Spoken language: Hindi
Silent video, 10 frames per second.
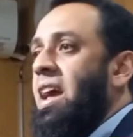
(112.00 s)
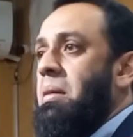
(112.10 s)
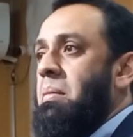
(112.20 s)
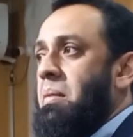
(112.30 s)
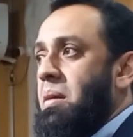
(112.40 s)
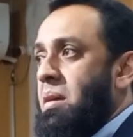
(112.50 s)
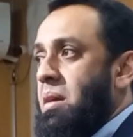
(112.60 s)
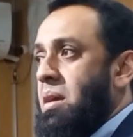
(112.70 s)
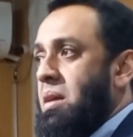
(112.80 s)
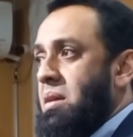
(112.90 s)
हैं
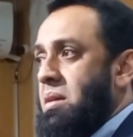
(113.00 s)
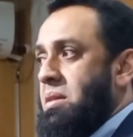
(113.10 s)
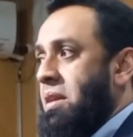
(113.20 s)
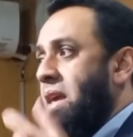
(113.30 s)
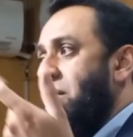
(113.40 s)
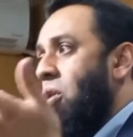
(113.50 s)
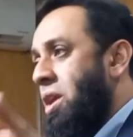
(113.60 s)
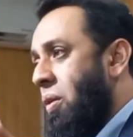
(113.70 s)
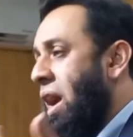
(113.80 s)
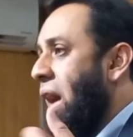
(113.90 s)
जिनकी वो
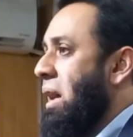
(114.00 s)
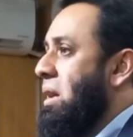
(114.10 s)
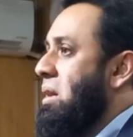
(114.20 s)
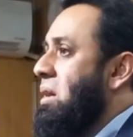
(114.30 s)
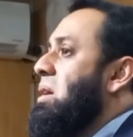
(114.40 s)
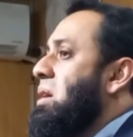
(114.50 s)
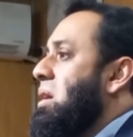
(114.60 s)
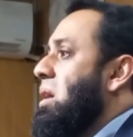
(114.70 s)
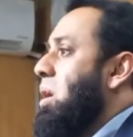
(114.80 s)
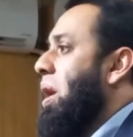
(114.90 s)
ऑडियो है
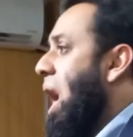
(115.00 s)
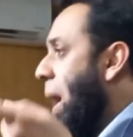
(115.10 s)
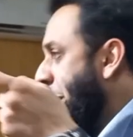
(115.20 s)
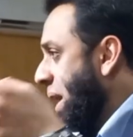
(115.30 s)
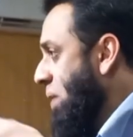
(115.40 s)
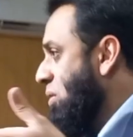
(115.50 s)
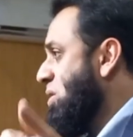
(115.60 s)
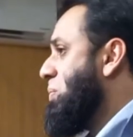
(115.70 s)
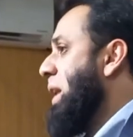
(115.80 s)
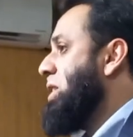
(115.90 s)
और आप ही
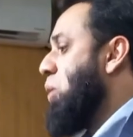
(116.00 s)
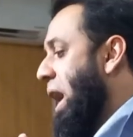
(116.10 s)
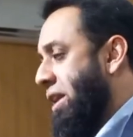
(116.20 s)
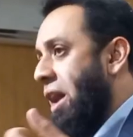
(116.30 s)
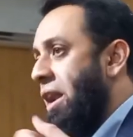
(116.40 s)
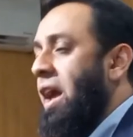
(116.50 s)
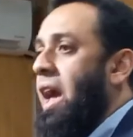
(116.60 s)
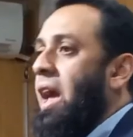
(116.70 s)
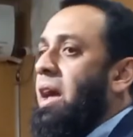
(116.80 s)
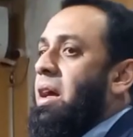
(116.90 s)
उस बेंच को हेड कर रहे
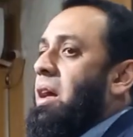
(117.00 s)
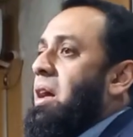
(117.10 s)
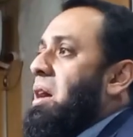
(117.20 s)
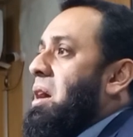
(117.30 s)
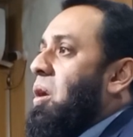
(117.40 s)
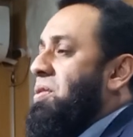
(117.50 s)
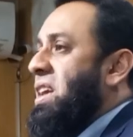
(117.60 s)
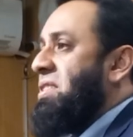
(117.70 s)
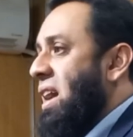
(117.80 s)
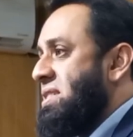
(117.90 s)
हैं और
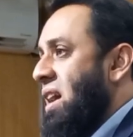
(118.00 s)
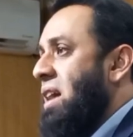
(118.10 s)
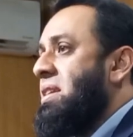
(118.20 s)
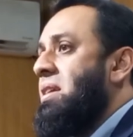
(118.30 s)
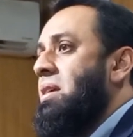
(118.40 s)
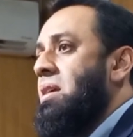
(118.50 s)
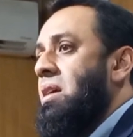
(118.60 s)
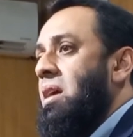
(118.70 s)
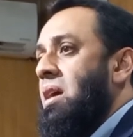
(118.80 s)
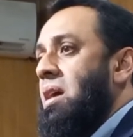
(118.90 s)
उसके साथ साथ
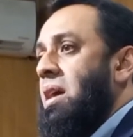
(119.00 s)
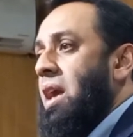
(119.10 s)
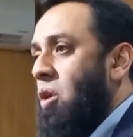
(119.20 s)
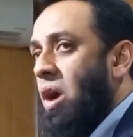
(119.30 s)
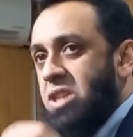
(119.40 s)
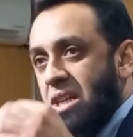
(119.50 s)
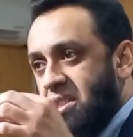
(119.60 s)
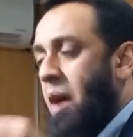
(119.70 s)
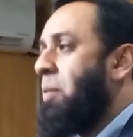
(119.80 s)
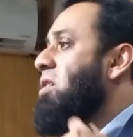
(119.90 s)
एक और जज
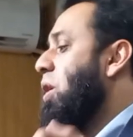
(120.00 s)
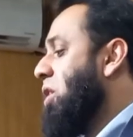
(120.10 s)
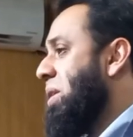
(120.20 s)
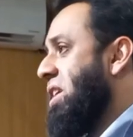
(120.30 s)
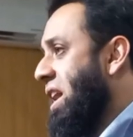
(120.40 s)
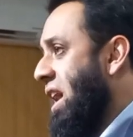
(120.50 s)
साहब का उस ऑडियो में जिक्र